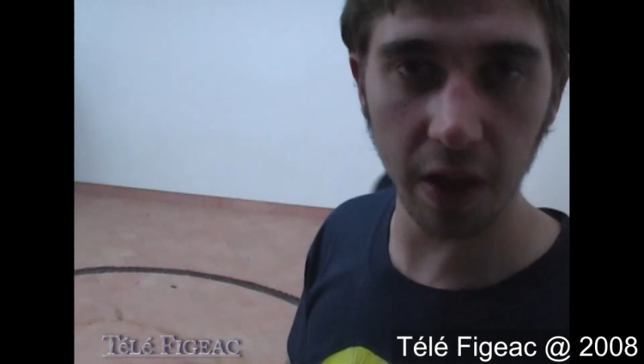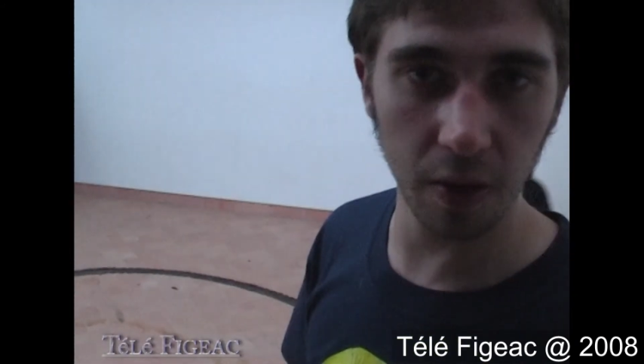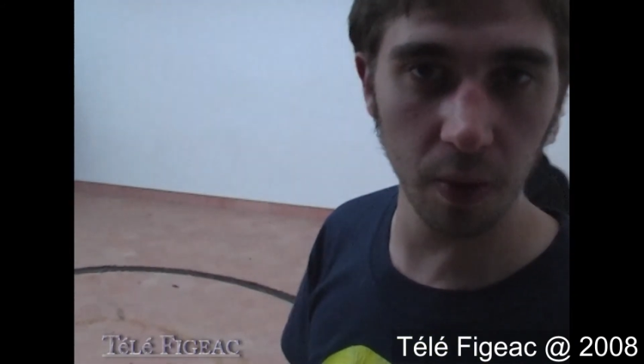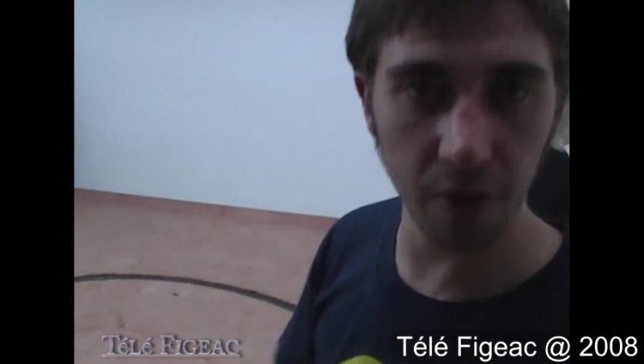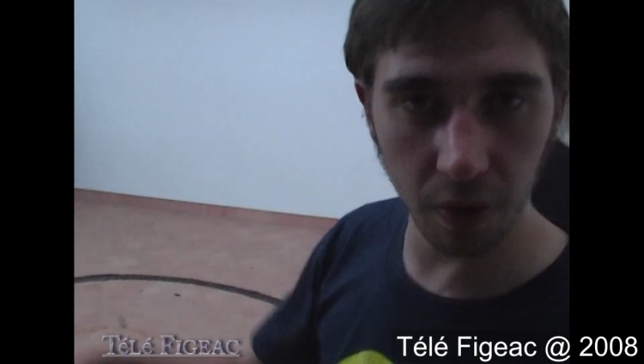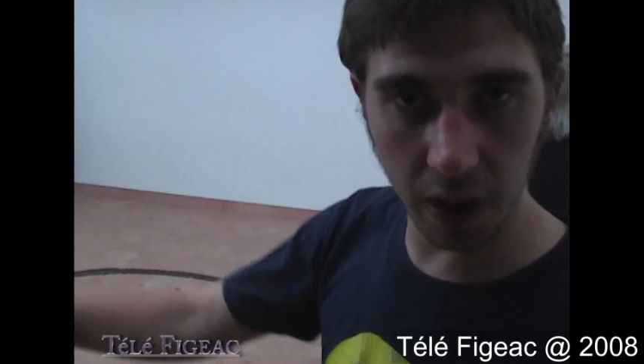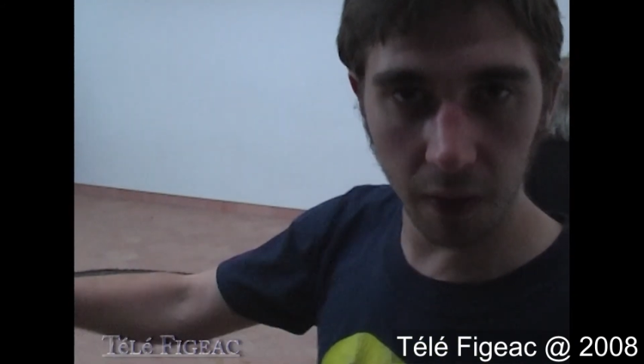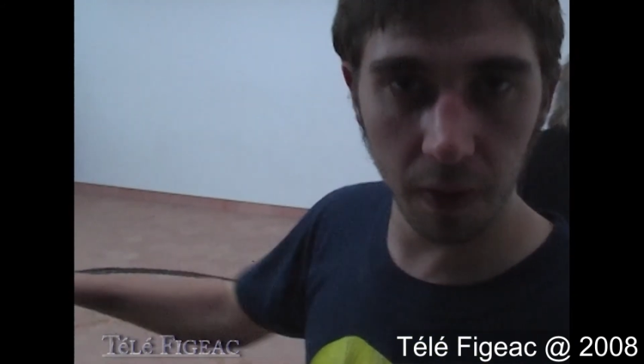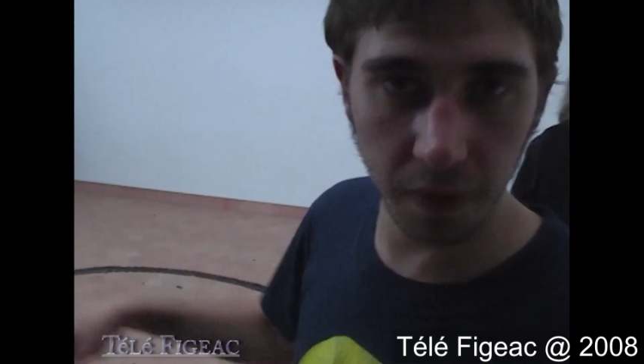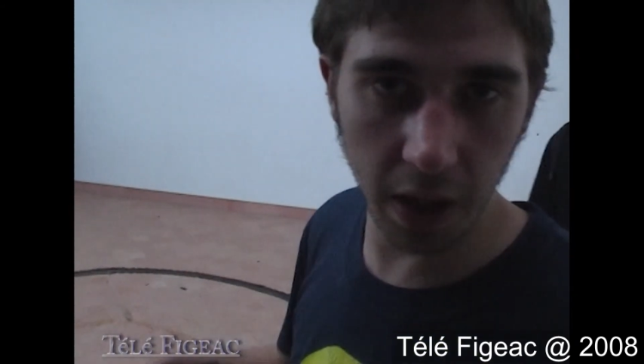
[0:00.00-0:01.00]
et donc celui qui
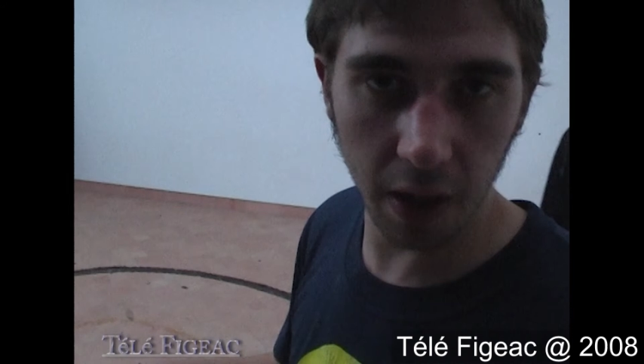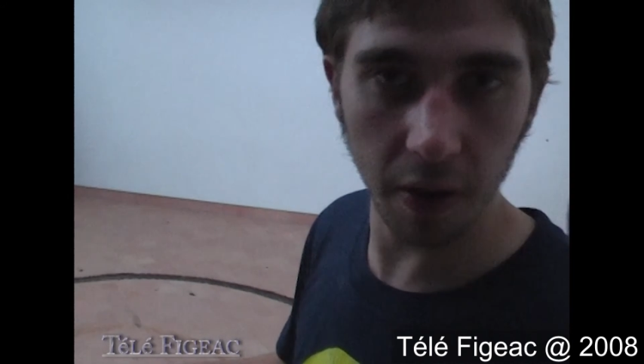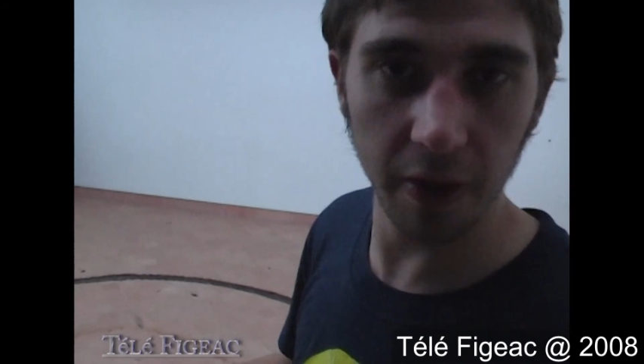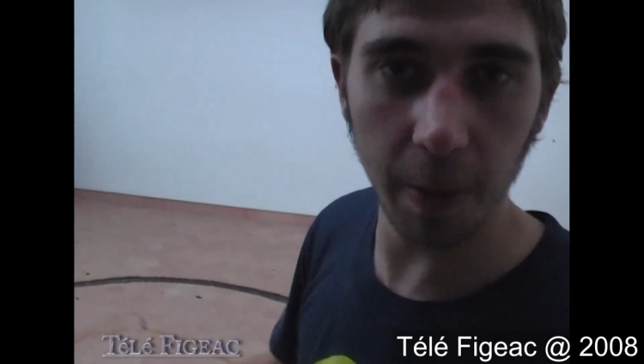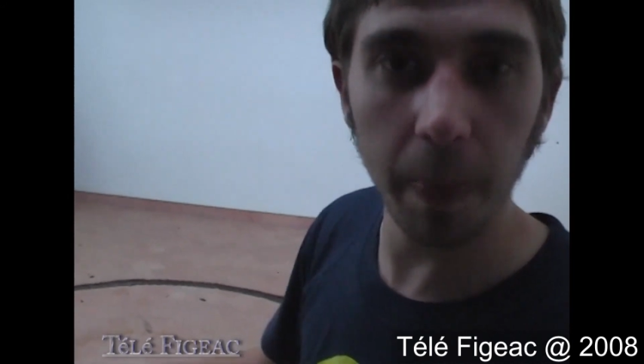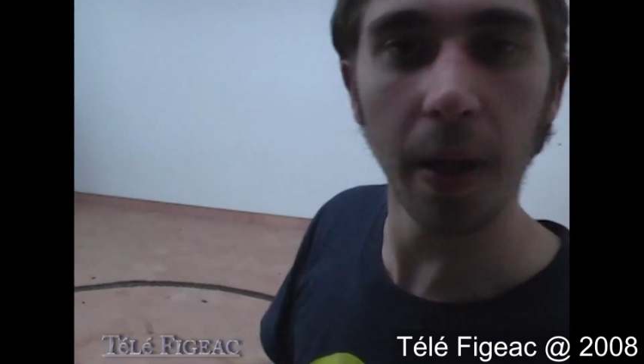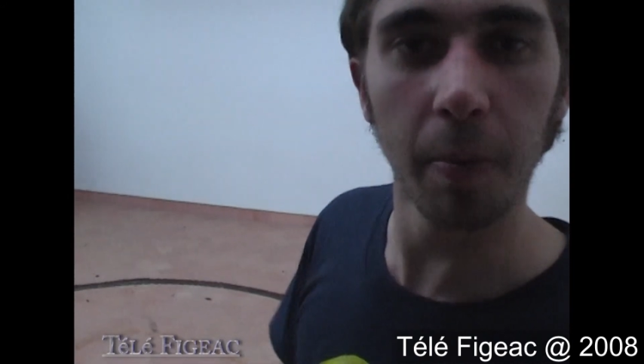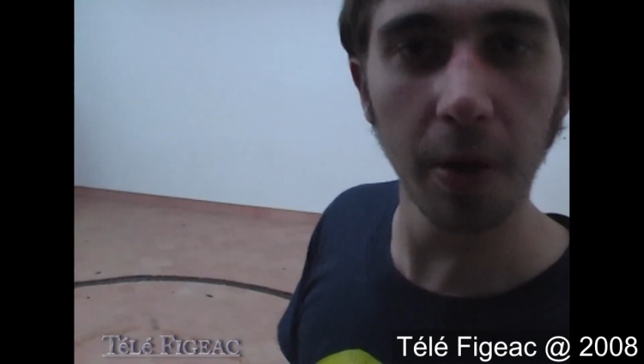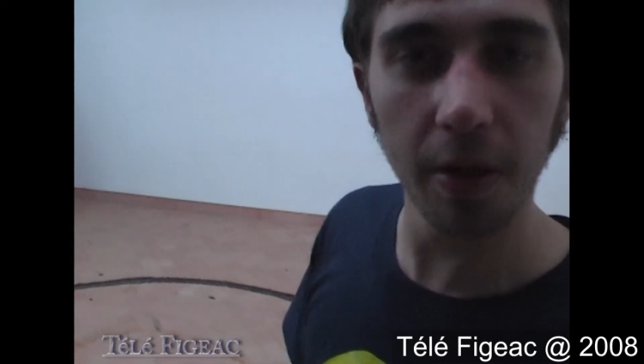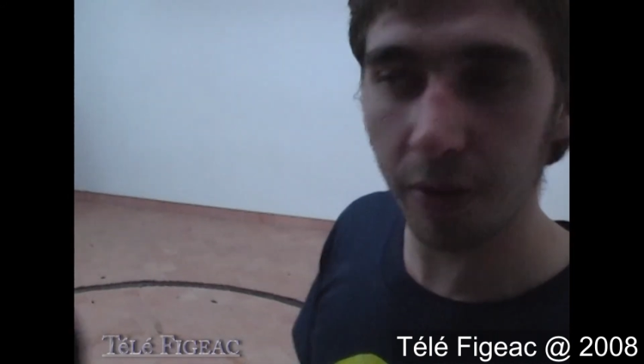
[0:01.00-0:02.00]
veut venir taper un
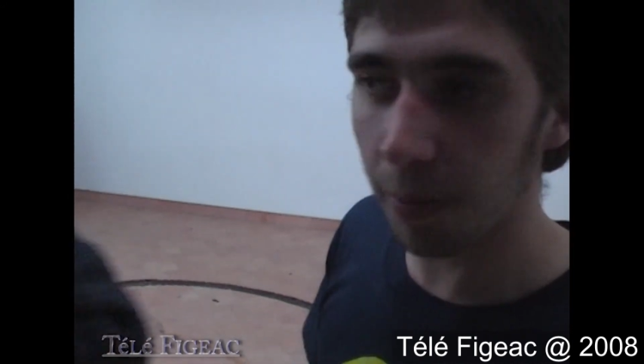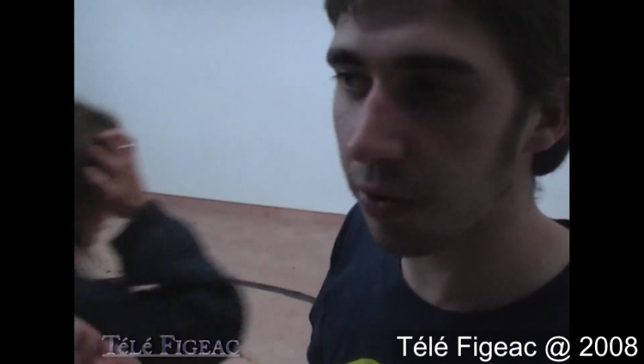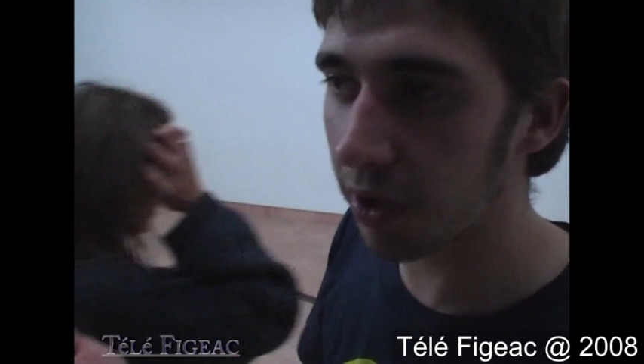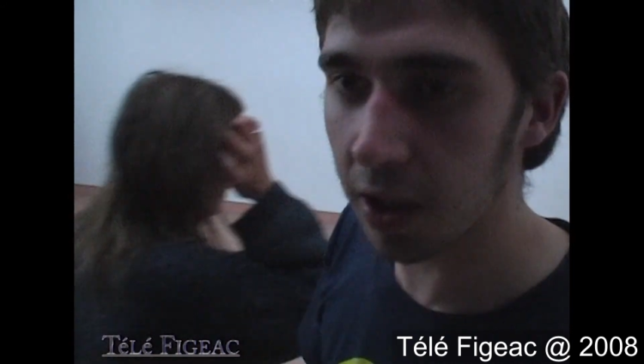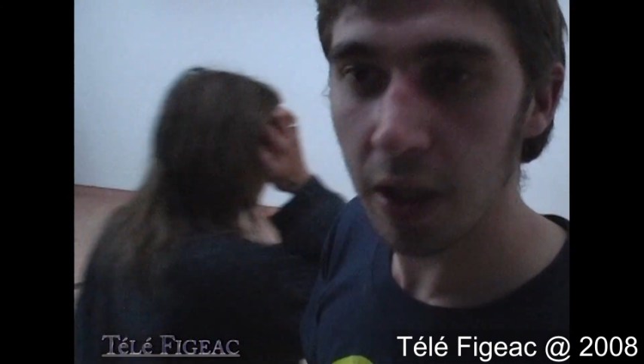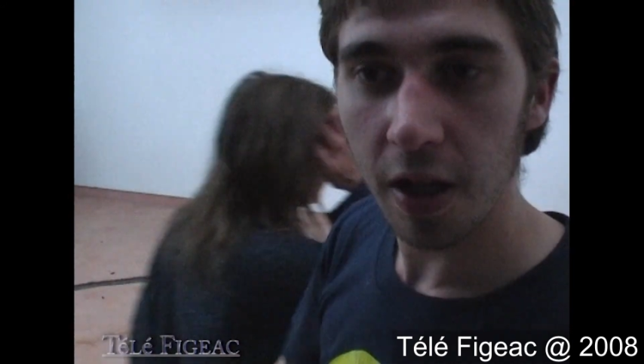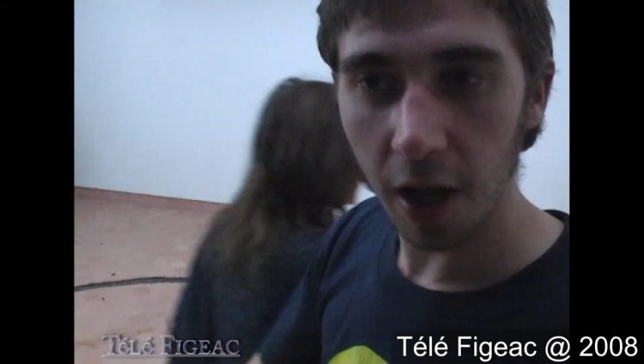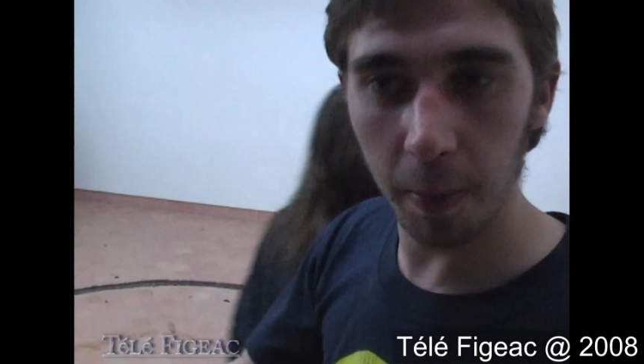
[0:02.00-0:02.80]
burn, comme on dit, eh